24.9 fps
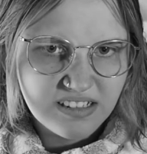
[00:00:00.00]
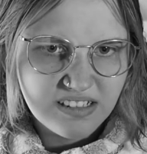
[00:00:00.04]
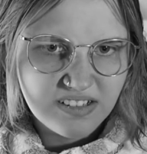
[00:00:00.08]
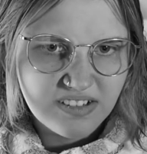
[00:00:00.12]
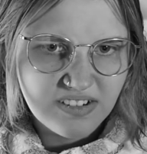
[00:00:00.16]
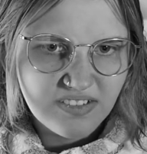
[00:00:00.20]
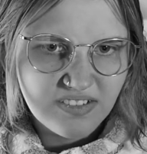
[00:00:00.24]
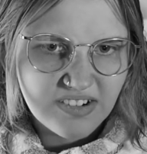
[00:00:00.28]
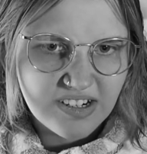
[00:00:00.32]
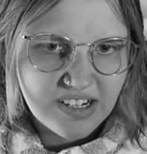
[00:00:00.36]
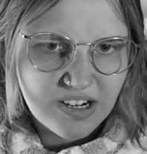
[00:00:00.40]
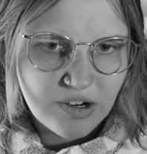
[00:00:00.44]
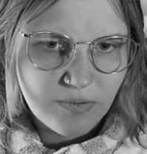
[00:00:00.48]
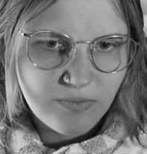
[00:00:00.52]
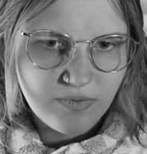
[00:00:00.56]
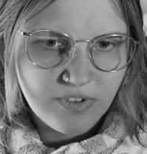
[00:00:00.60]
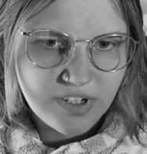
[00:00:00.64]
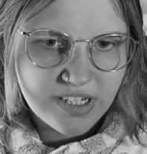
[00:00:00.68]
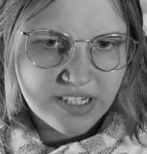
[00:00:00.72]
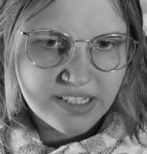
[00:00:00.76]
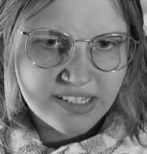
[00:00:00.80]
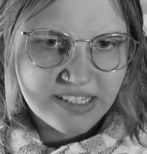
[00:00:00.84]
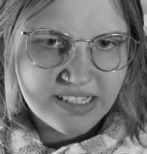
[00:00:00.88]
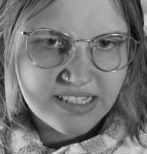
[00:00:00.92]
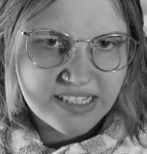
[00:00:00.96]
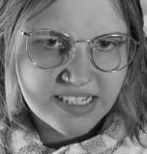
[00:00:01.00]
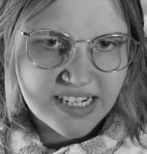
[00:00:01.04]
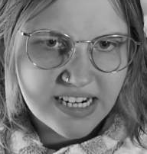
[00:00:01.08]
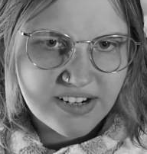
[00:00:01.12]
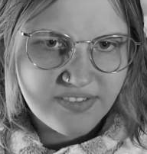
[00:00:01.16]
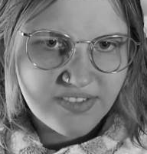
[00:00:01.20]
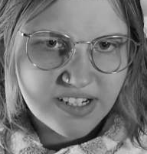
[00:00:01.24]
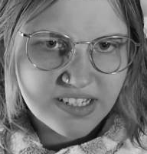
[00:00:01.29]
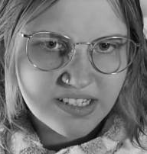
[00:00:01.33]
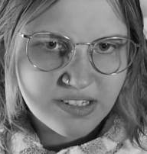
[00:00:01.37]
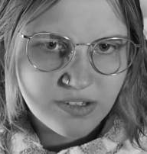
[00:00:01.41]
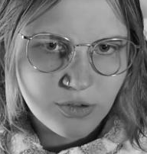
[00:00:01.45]
Warum wird das hier
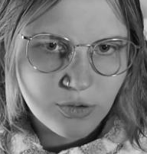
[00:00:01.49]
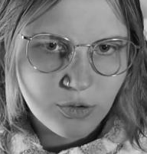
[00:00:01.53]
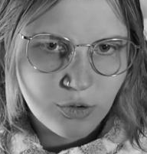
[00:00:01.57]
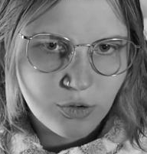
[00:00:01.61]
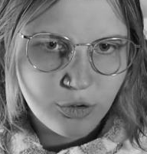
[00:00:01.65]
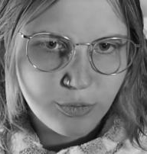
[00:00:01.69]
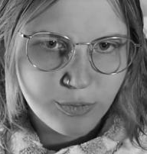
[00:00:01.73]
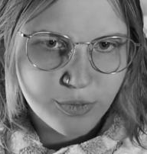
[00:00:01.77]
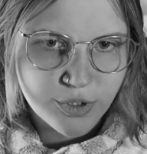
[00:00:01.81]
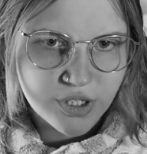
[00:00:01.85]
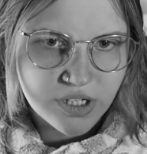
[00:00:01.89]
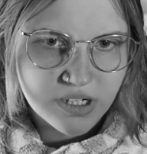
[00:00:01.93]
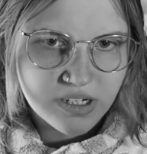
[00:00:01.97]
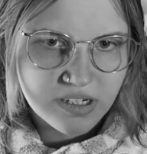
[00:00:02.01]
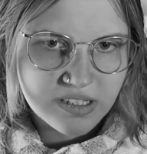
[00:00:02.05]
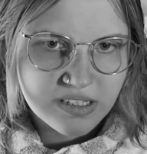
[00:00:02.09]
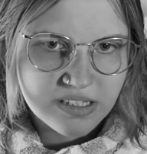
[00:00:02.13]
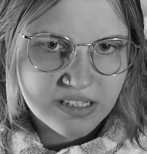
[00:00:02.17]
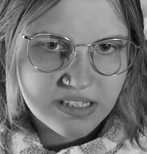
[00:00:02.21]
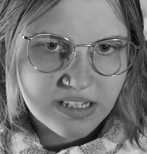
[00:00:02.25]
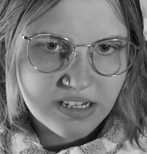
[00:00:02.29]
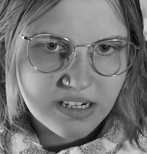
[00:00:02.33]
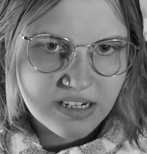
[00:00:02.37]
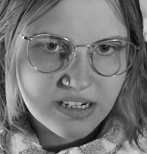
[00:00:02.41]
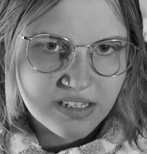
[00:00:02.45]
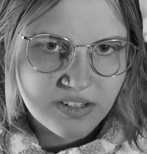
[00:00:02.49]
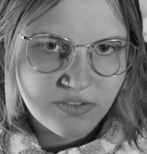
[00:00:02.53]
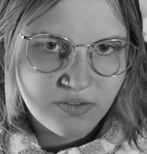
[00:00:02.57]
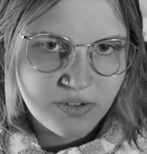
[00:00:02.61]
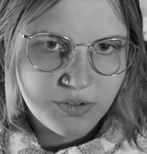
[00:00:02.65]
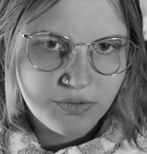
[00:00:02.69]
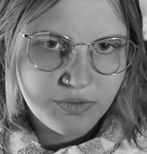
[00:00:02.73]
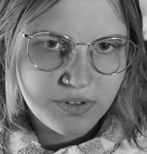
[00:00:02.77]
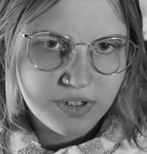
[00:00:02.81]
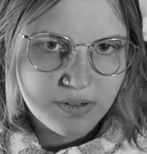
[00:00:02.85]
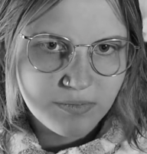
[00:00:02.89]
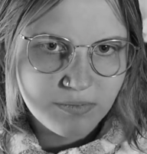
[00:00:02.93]
teilweise so komisch angezeigt? Das
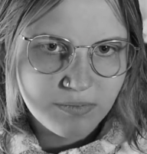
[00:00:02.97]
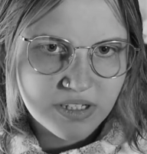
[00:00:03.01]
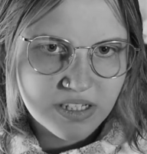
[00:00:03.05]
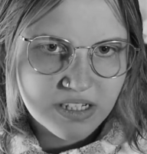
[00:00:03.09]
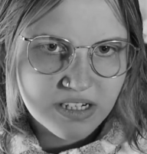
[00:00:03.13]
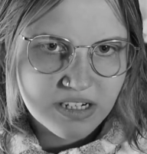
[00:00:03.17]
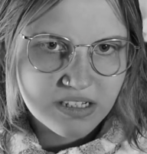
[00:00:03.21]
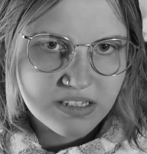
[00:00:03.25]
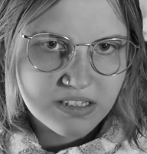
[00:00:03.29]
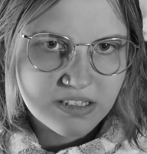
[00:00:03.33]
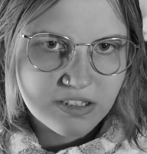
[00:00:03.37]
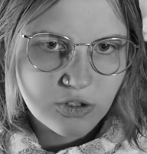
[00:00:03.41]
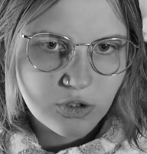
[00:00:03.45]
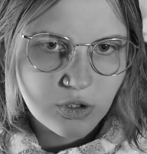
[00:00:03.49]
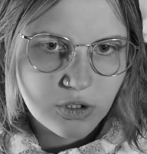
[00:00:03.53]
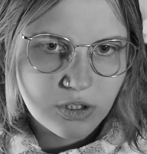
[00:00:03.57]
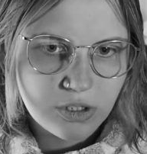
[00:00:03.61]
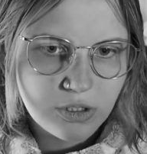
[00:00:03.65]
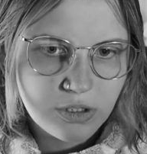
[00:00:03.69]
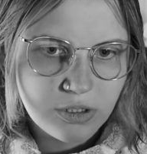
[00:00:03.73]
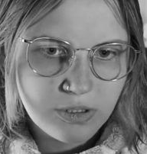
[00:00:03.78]
verwirrt mich ganz doll.